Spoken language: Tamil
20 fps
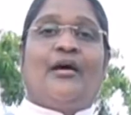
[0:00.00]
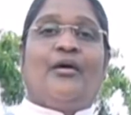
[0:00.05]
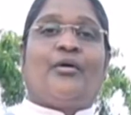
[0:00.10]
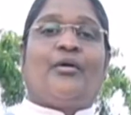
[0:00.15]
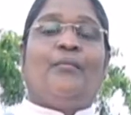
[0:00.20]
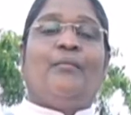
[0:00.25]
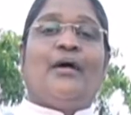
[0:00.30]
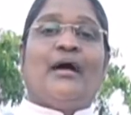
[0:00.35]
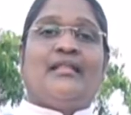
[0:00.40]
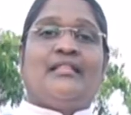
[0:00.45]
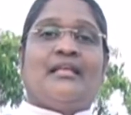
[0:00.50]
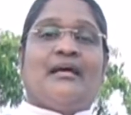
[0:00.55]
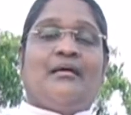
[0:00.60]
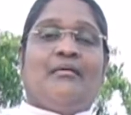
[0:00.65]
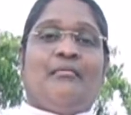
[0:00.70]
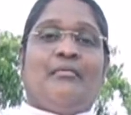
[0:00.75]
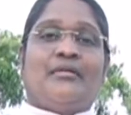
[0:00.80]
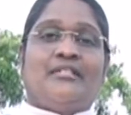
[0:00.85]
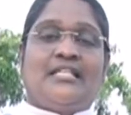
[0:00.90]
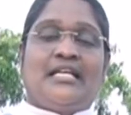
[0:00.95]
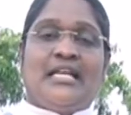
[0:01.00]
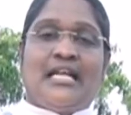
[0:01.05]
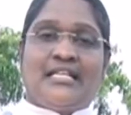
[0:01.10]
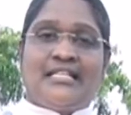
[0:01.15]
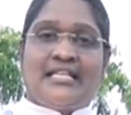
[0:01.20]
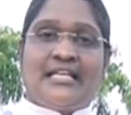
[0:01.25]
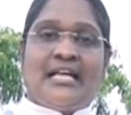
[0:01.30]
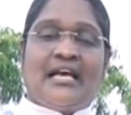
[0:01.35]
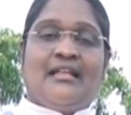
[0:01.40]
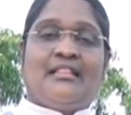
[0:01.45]
ரொம்ப இந்த சின்ன
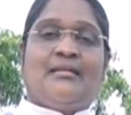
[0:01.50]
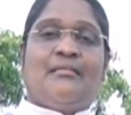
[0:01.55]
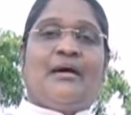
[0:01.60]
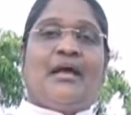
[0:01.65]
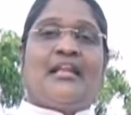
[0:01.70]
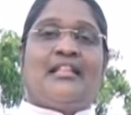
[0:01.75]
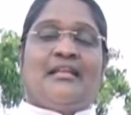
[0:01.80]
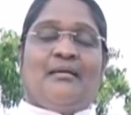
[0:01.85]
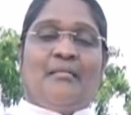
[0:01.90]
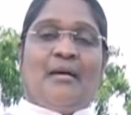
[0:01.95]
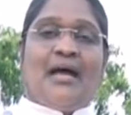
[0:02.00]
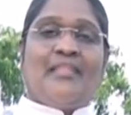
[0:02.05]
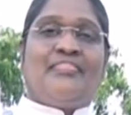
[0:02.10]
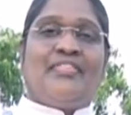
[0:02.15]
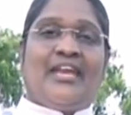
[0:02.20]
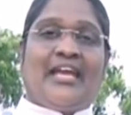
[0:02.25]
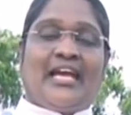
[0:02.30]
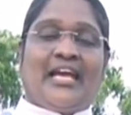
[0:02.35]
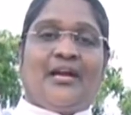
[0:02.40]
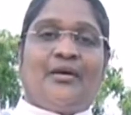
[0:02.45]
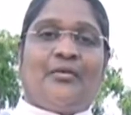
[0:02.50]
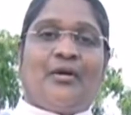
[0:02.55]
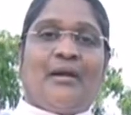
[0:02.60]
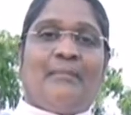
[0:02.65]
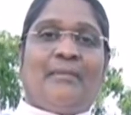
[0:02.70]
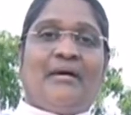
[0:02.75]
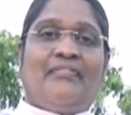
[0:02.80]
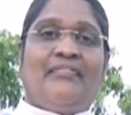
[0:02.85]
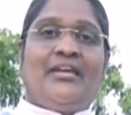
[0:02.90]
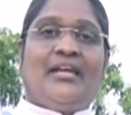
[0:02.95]
சின்ன அந்த மருந்து மாத்திரைகள் கூட
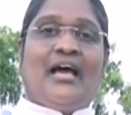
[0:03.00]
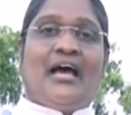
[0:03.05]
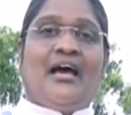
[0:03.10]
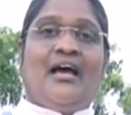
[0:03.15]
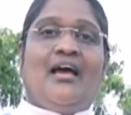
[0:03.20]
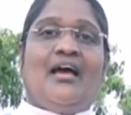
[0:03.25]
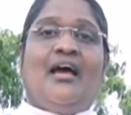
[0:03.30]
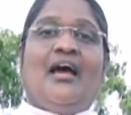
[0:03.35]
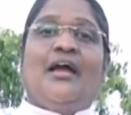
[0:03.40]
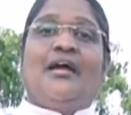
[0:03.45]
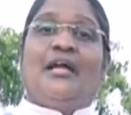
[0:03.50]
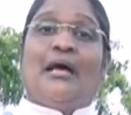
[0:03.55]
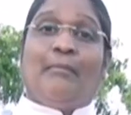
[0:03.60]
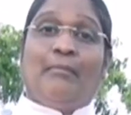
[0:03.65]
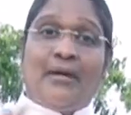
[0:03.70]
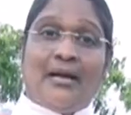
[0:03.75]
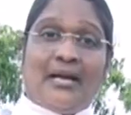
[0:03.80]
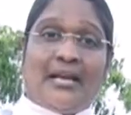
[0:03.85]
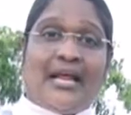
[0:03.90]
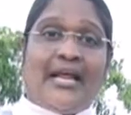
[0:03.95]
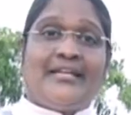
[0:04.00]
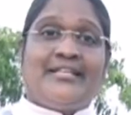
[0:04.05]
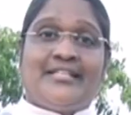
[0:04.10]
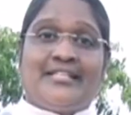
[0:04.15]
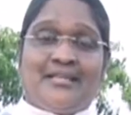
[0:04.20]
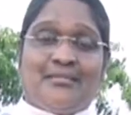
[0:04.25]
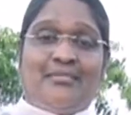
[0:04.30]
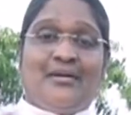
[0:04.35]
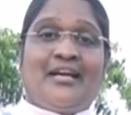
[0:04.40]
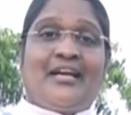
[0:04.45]
பார்த்தீங்கன்னா டபுள் ரேட்
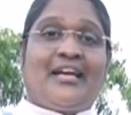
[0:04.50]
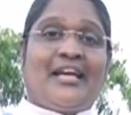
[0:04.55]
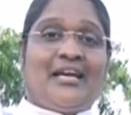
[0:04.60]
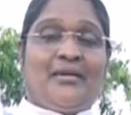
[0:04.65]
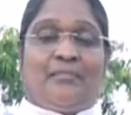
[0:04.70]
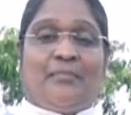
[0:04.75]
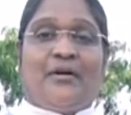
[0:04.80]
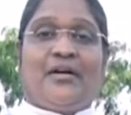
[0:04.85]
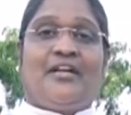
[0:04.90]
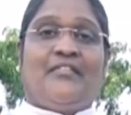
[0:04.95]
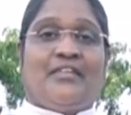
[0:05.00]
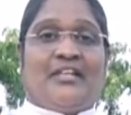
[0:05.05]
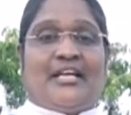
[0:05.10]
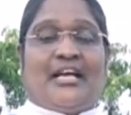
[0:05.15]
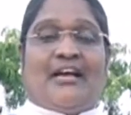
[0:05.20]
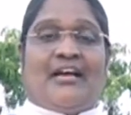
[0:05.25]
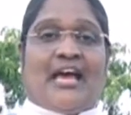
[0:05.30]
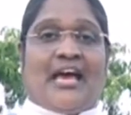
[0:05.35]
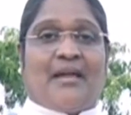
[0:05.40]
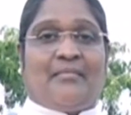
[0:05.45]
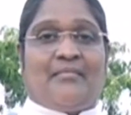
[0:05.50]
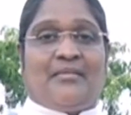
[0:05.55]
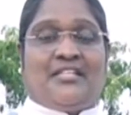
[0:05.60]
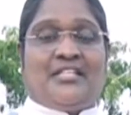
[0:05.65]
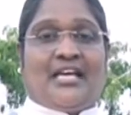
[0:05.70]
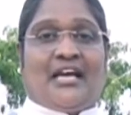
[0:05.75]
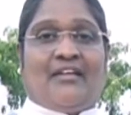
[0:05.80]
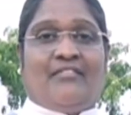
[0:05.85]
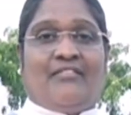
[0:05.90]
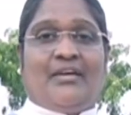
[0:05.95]
ட்ரிபிள் ரேட் போட்டு விற்க
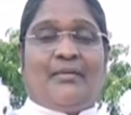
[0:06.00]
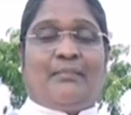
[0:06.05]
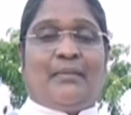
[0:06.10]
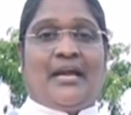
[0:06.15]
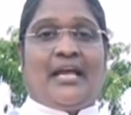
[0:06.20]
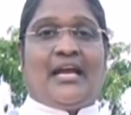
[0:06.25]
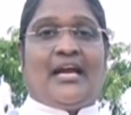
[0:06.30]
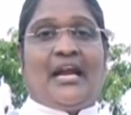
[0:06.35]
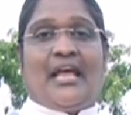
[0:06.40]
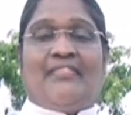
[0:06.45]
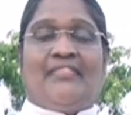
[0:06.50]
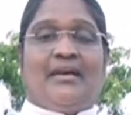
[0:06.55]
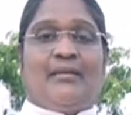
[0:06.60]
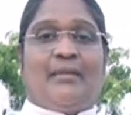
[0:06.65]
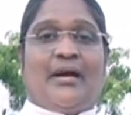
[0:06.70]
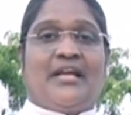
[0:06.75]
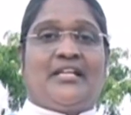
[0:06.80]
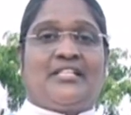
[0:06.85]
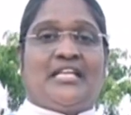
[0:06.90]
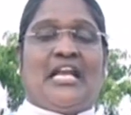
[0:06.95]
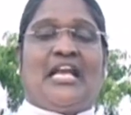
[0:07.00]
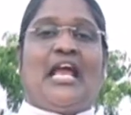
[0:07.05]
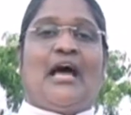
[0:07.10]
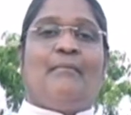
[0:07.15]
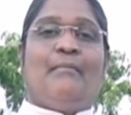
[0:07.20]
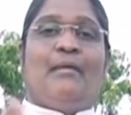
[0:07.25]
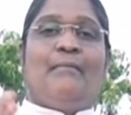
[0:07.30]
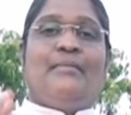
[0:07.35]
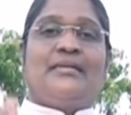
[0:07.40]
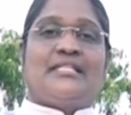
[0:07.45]
ஆரம்பித்தாங்க விற்பனைகள் அதிகமாகிடுச்சு
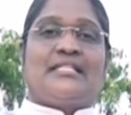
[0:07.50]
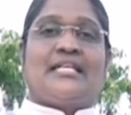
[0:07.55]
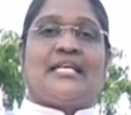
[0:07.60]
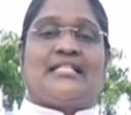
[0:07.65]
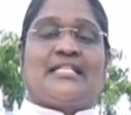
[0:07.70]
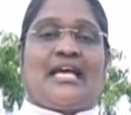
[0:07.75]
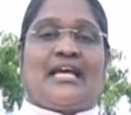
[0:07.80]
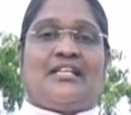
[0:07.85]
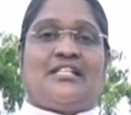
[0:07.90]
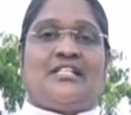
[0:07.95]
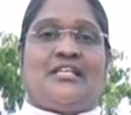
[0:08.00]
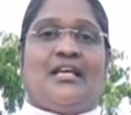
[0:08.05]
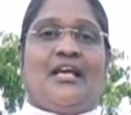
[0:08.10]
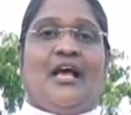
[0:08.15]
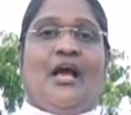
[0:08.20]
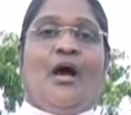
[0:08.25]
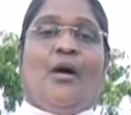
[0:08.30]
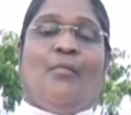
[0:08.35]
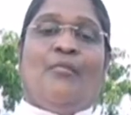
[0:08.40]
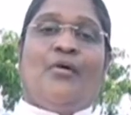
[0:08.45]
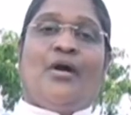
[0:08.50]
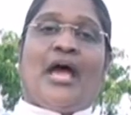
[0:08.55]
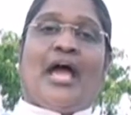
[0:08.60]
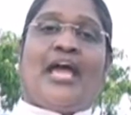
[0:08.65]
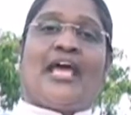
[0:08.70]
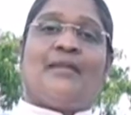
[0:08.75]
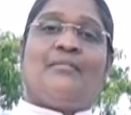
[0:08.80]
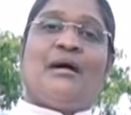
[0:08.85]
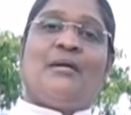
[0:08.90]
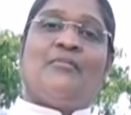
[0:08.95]
எல்லாமே பிஸ்னஸ் ஆயிடுச்சு
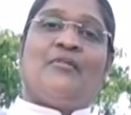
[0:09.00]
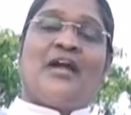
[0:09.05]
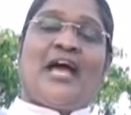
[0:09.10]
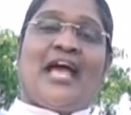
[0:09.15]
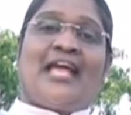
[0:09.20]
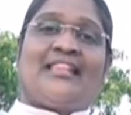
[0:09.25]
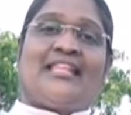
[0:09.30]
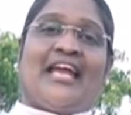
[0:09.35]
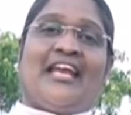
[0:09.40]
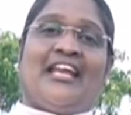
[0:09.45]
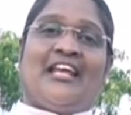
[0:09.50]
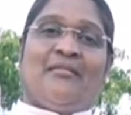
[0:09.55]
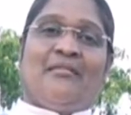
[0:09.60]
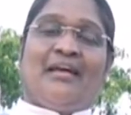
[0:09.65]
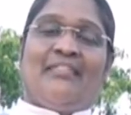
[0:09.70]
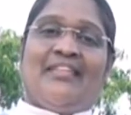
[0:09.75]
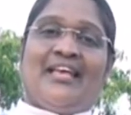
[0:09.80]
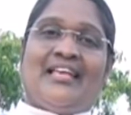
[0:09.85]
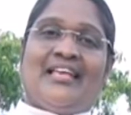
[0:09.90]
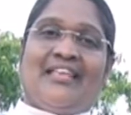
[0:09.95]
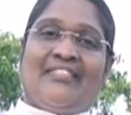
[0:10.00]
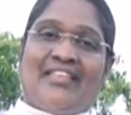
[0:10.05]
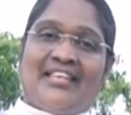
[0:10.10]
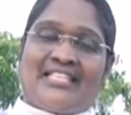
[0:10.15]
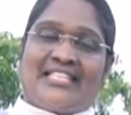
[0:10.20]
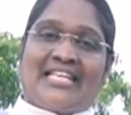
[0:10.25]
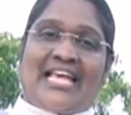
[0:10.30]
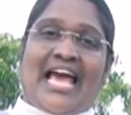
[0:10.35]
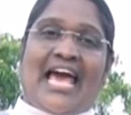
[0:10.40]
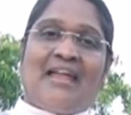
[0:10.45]
மூணாயிரரூபா மூணாயிரத்தி ஐநூறுரூபா அந்த அந்த
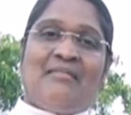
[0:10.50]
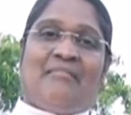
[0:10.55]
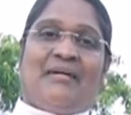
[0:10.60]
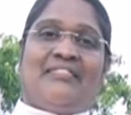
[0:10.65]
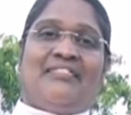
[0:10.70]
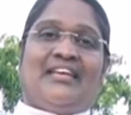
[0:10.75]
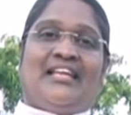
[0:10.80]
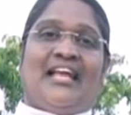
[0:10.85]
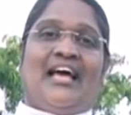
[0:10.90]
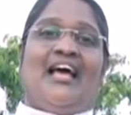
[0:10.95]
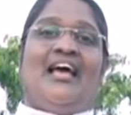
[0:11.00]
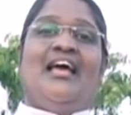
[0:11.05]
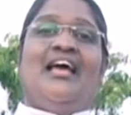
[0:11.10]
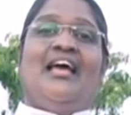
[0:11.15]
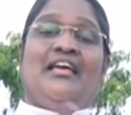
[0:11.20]
ஸ்கேன் பார்த்தீங்கன்னா